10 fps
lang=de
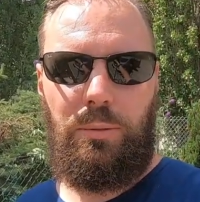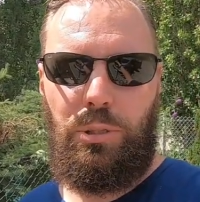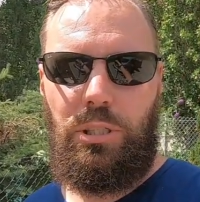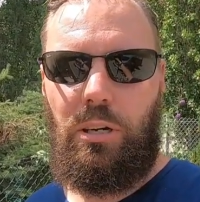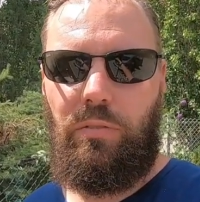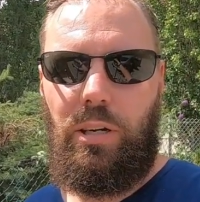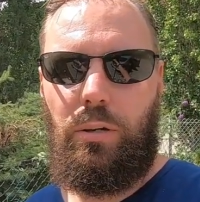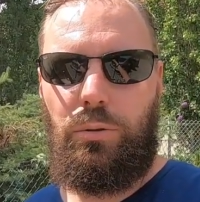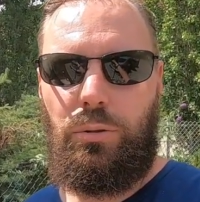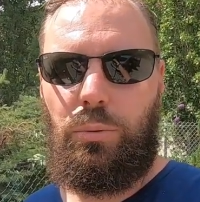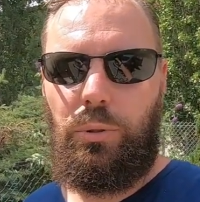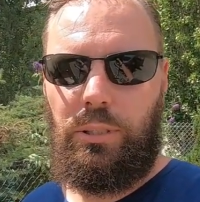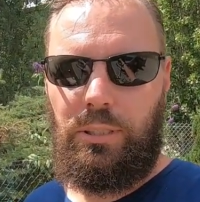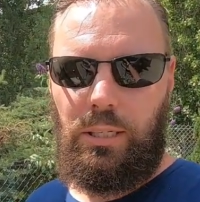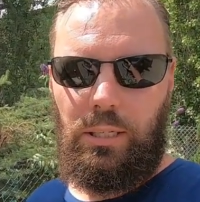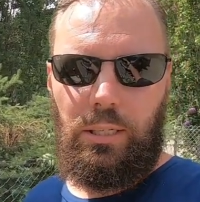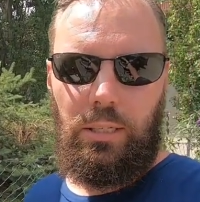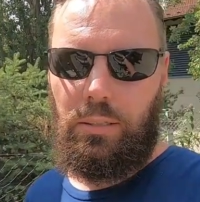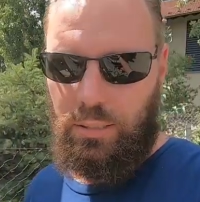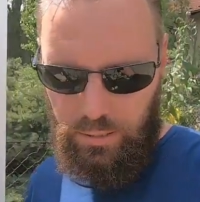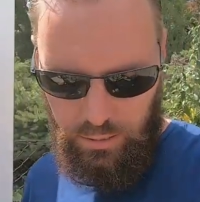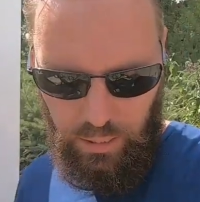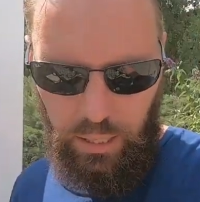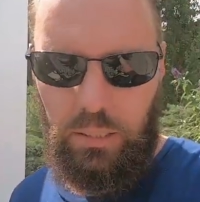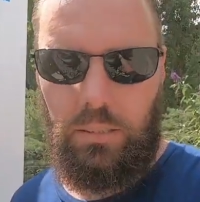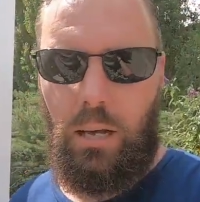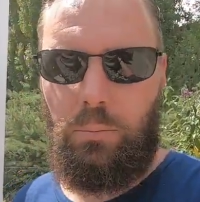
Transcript: 70 kW rauszuholen das ist ein echtes